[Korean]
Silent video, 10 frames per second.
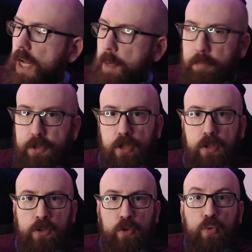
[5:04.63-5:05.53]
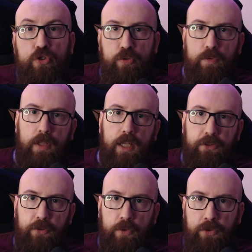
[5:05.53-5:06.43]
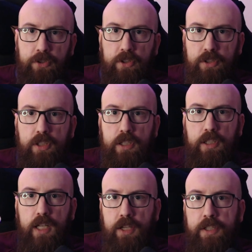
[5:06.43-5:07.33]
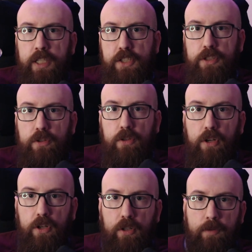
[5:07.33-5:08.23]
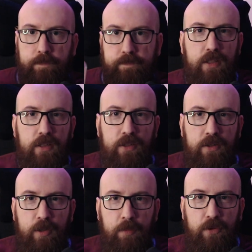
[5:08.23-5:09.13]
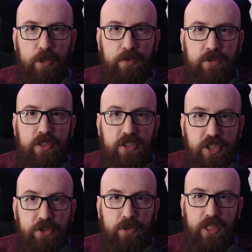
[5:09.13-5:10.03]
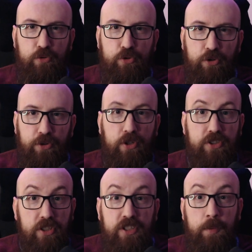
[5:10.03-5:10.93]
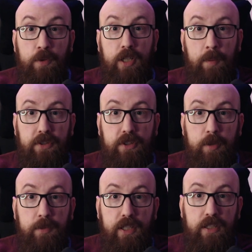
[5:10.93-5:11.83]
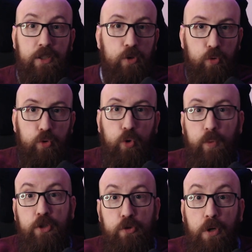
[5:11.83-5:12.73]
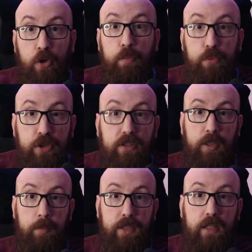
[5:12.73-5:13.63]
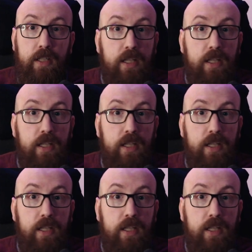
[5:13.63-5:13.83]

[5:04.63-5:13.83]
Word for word: 앞던 뉴트럴 SOCD 가능해질 거예요. 그럼 여러분 시청해주셔서 진심으로 감사드립니다. 구독과 좋아요 부탁드립니다.